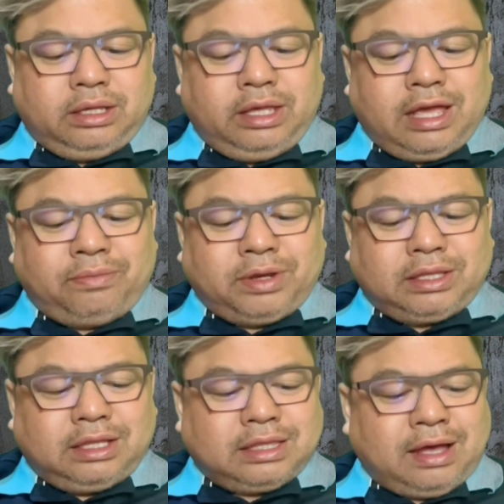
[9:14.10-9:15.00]
EM นะ
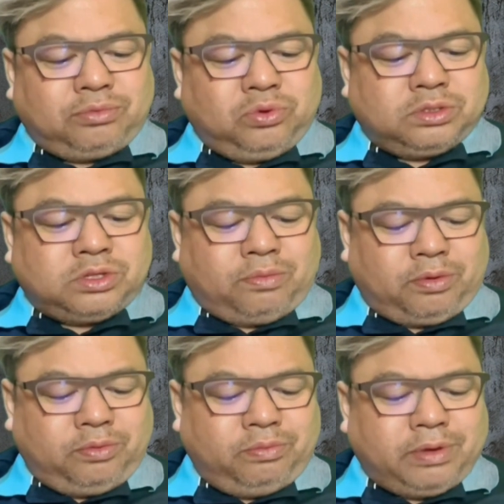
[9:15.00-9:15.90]
ติดตามตัวสอบป
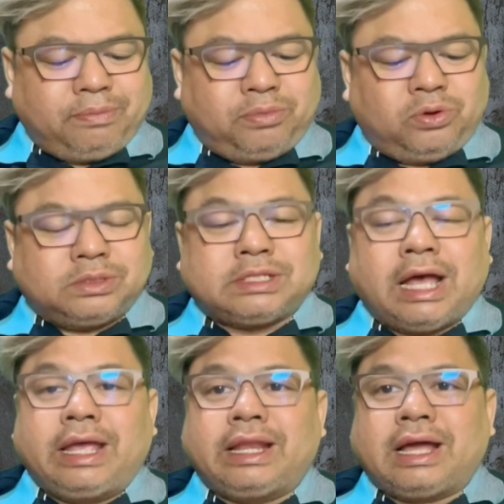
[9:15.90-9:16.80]
ระมูลไม่โปร่งใส
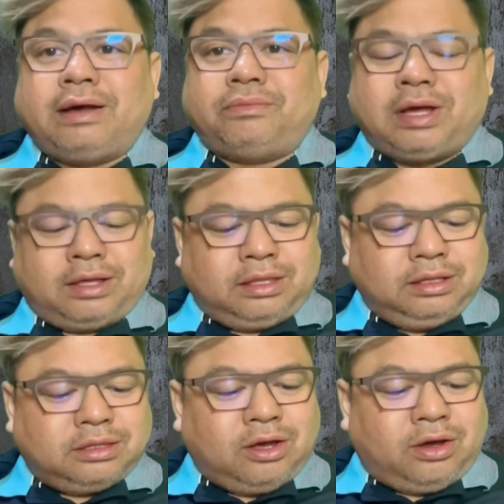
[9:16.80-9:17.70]
นะครับอ่ะเดิ
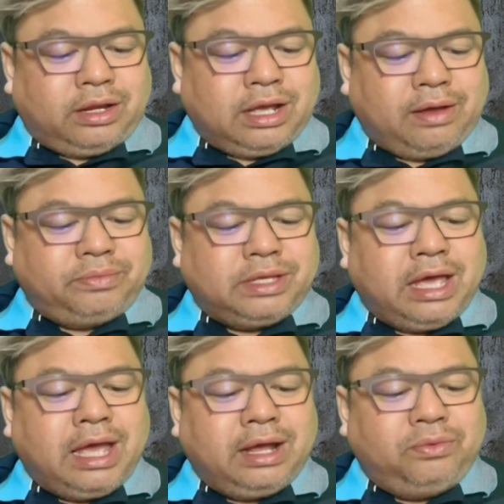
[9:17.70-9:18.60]
นต่อนะครับ แจ
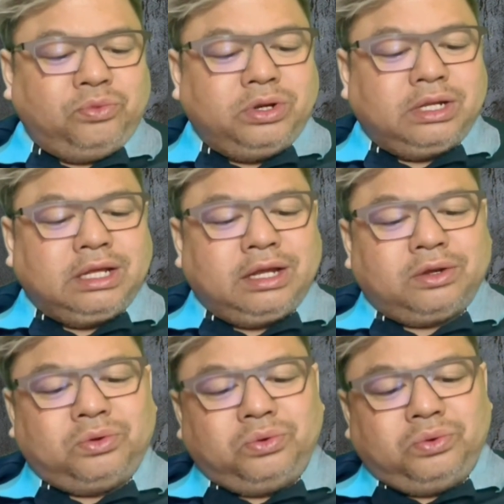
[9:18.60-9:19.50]
งวุ่นเดิน
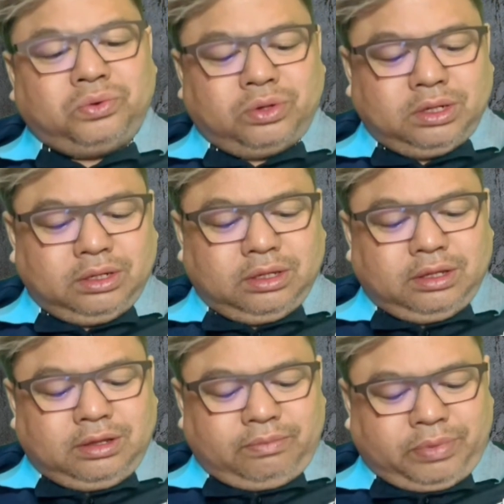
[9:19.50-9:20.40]
คู่
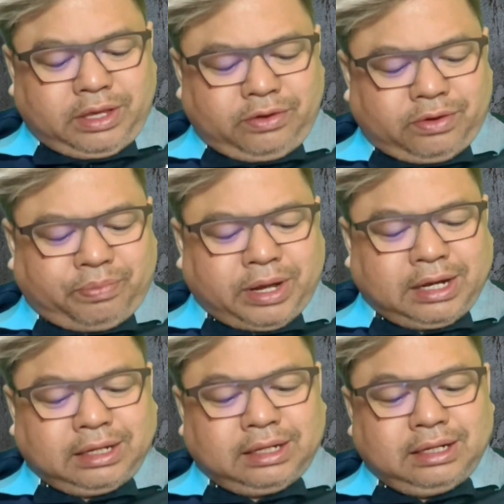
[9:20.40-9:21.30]
พีรพัน
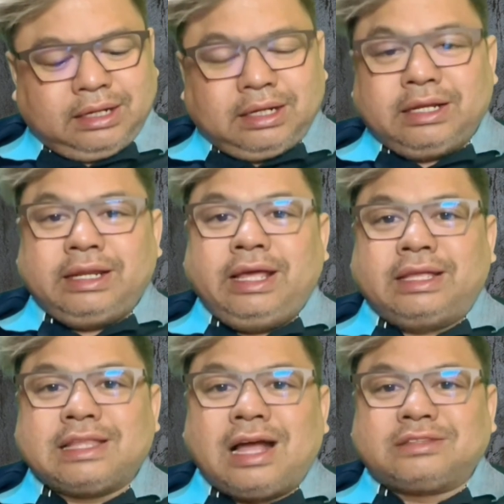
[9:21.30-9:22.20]
ธ์นี่
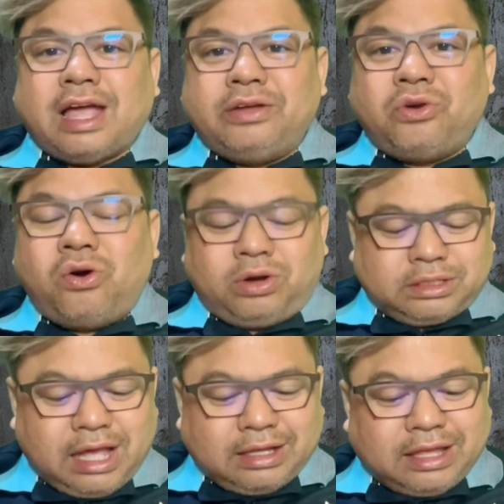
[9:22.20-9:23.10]
ตั้งไตรง
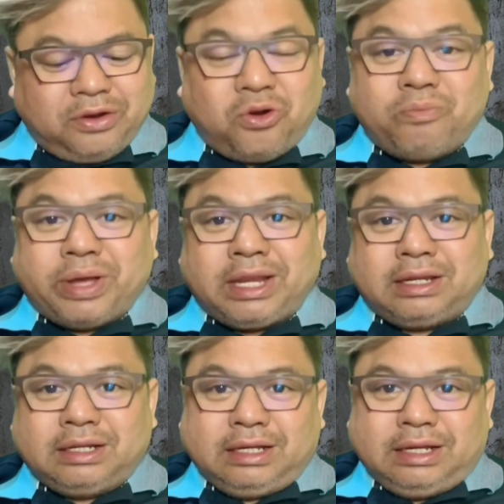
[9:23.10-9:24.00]
ตั้งไตรงเป็น
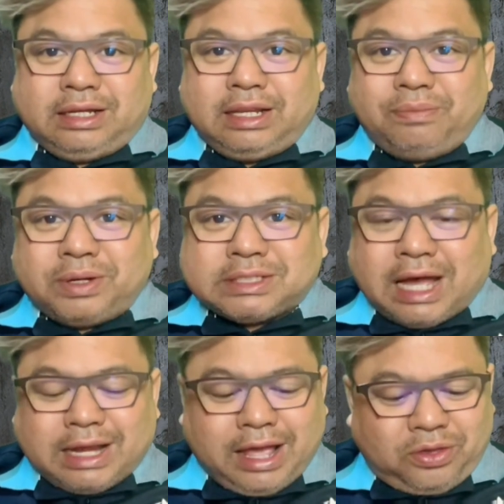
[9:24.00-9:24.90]
ที่ปรึกษา
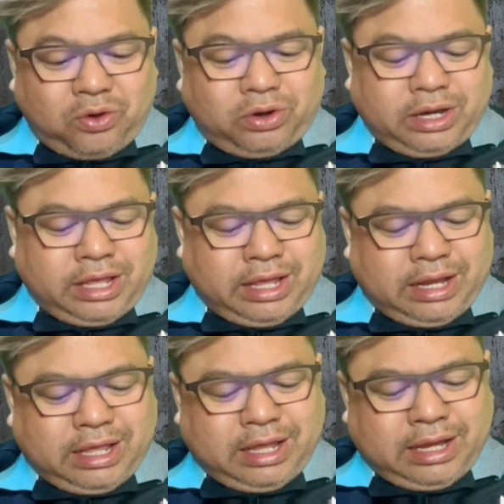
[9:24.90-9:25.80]
นายกนี่
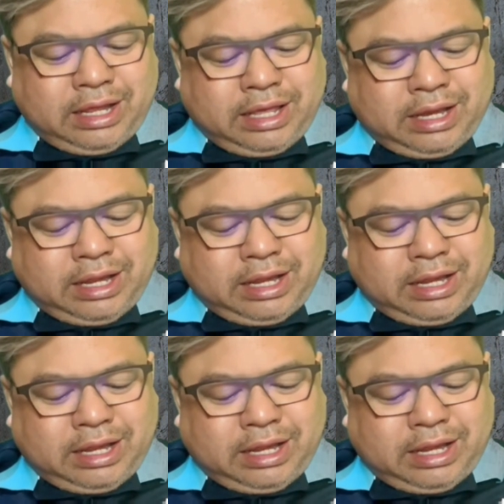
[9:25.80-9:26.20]
นี่นี่